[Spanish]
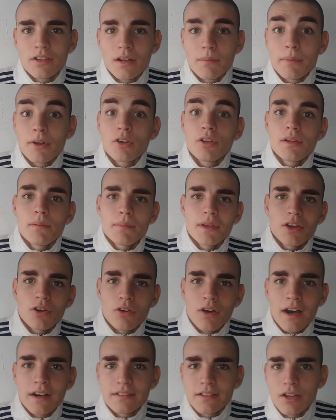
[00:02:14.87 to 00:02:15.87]
del
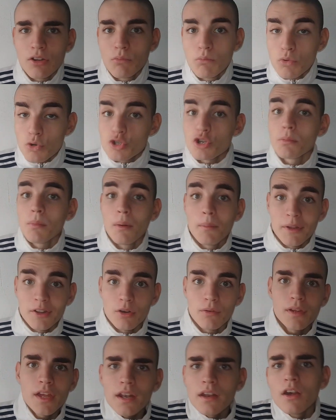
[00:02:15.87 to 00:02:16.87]
preolímpico ha estado muchos
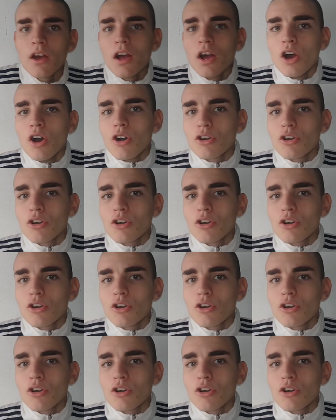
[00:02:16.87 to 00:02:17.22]
momentos bien.